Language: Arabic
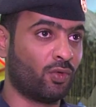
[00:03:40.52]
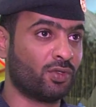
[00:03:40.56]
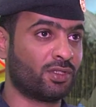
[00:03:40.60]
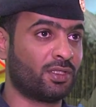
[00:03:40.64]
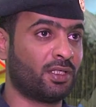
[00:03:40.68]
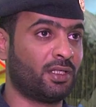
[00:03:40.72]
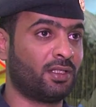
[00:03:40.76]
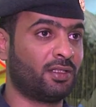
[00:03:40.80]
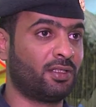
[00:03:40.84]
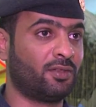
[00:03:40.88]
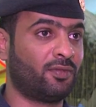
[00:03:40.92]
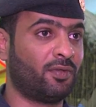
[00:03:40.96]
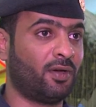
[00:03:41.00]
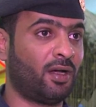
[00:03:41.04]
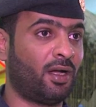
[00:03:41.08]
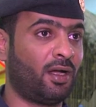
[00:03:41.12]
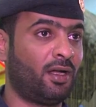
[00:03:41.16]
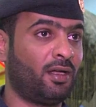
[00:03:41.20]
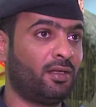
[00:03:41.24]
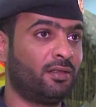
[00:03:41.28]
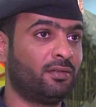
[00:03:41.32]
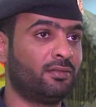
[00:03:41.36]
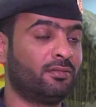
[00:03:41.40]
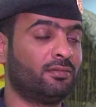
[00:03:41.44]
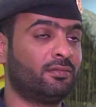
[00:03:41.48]
وزير
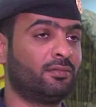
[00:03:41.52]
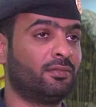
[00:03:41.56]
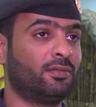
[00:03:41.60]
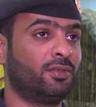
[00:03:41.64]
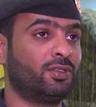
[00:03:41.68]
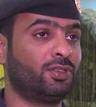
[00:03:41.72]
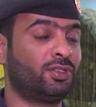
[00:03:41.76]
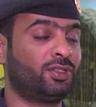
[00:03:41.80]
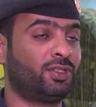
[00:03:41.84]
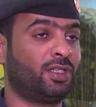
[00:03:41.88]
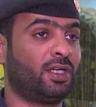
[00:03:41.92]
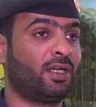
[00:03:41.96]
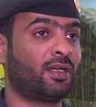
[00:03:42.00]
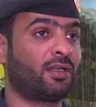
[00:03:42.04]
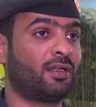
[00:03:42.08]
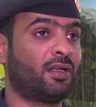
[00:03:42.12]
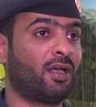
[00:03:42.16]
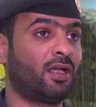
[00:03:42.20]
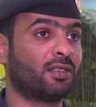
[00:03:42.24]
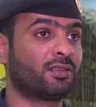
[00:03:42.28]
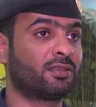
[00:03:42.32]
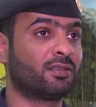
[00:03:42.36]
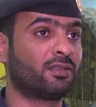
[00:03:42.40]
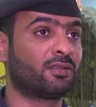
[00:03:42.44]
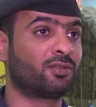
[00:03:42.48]
الدفاع الشيخ
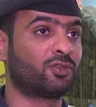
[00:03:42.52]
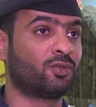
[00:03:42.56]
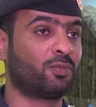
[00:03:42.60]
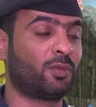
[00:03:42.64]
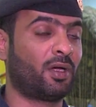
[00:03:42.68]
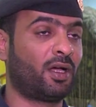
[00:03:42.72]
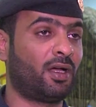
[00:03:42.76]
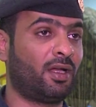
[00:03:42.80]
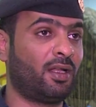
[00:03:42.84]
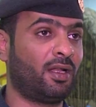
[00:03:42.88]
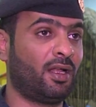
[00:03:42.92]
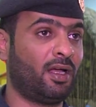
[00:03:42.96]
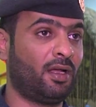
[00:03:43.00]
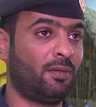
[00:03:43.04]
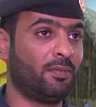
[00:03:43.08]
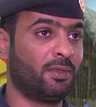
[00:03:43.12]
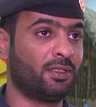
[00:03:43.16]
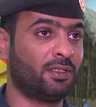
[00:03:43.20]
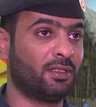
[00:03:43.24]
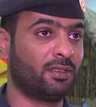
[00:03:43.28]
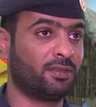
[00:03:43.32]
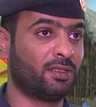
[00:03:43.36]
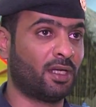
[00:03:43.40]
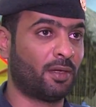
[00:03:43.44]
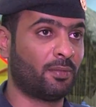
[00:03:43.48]
ناصر صباح
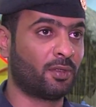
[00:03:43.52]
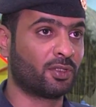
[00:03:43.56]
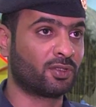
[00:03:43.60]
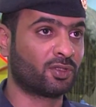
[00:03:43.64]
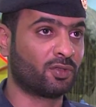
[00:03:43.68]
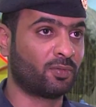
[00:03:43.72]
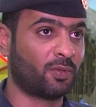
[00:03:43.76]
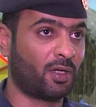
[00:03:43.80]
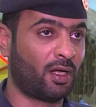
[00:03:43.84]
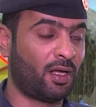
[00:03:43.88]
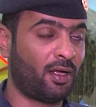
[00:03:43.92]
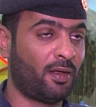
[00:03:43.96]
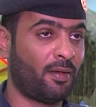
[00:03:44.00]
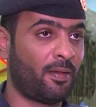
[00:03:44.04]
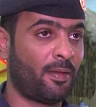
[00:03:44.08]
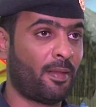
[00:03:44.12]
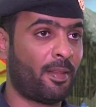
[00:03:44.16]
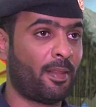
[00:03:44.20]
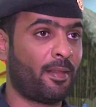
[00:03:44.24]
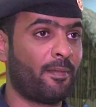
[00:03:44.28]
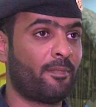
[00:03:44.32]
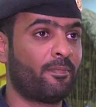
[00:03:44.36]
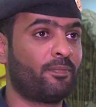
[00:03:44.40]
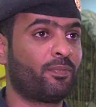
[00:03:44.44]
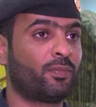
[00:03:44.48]
الأحمد الجابر الصباح
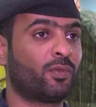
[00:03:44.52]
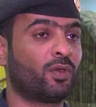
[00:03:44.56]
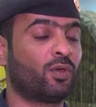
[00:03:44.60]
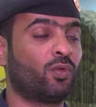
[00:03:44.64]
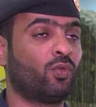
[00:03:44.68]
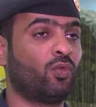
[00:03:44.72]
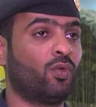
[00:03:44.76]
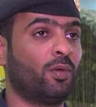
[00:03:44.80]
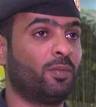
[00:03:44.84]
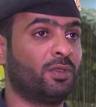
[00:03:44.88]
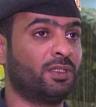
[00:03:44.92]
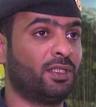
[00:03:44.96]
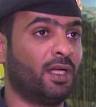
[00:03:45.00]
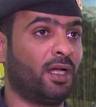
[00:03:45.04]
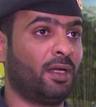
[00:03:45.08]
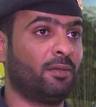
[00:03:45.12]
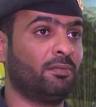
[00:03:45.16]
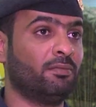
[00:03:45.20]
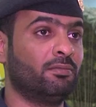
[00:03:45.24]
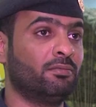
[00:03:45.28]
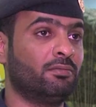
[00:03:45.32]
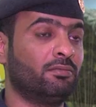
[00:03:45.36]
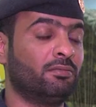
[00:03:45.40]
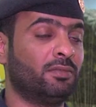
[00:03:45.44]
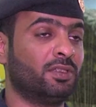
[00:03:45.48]

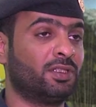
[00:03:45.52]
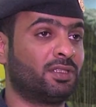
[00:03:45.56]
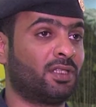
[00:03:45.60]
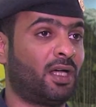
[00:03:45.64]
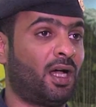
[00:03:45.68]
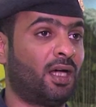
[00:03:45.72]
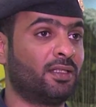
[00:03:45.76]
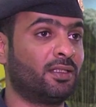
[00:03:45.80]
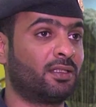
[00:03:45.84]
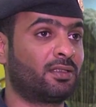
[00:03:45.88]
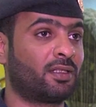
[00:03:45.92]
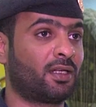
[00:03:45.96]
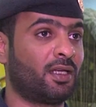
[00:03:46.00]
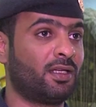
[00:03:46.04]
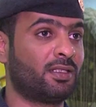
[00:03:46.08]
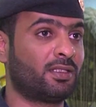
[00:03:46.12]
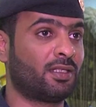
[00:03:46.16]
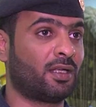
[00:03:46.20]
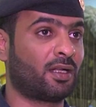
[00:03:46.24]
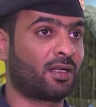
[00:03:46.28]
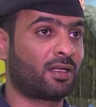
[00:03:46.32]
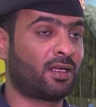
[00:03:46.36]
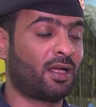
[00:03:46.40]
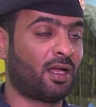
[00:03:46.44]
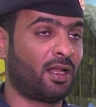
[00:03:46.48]
وبدعم من سعادة
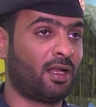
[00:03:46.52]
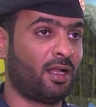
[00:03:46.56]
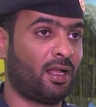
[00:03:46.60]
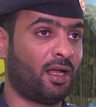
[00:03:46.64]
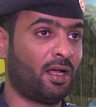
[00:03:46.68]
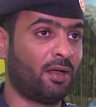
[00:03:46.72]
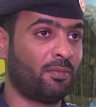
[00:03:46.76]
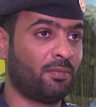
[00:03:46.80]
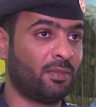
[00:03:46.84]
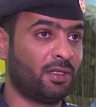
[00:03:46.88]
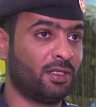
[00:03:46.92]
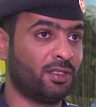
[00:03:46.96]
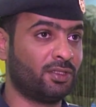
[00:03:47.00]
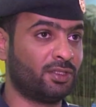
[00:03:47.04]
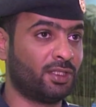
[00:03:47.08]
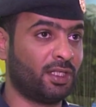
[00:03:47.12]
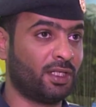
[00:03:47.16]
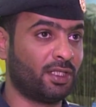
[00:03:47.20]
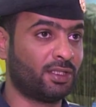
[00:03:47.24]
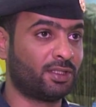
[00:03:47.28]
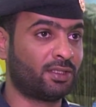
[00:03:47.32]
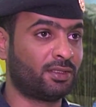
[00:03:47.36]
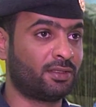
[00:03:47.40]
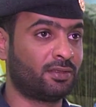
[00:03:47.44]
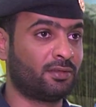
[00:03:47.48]
رئيس الأركان العامة
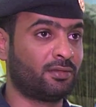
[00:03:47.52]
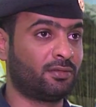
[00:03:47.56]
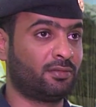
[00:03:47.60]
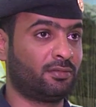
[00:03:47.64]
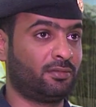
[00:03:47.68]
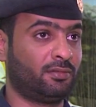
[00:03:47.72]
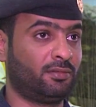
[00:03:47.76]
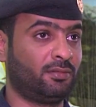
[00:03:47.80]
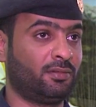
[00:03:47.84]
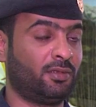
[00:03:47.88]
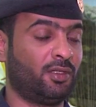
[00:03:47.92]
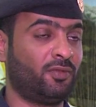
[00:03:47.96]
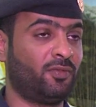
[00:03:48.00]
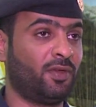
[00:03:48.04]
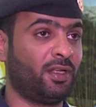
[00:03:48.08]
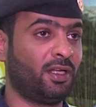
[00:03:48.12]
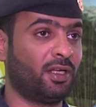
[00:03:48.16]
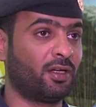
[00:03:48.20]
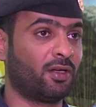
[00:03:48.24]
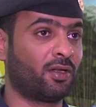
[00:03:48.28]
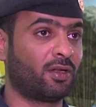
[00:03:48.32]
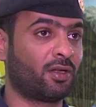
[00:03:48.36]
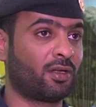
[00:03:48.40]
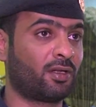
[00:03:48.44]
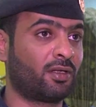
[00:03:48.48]
للجيش
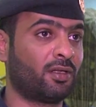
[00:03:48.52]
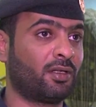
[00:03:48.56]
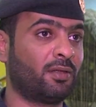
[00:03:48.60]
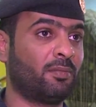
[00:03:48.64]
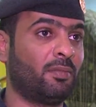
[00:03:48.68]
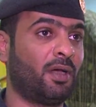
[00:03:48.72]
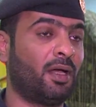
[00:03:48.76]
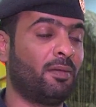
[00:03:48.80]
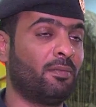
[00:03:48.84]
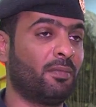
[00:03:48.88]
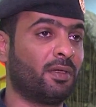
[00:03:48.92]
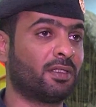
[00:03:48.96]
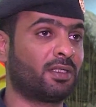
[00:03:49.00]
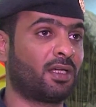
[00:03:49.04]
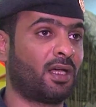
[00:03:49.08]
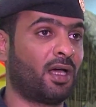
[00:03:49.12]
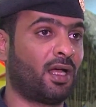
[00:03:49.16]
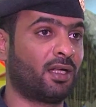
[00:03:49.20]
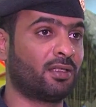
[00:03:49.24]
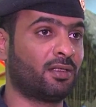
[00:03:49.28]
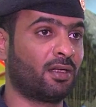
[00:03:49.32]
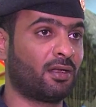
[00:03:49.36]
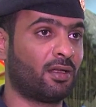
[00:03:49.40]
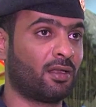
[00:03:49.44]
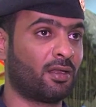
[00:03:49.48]
فريق الركن محمد
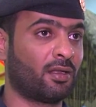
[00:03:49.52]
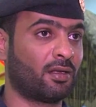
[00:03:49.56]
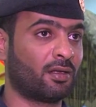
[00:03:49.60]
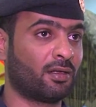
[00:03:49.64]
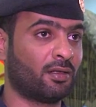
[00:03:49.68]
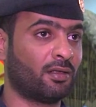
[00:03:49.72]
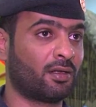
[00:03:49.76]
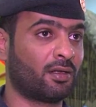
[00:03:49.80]
خالد الخضر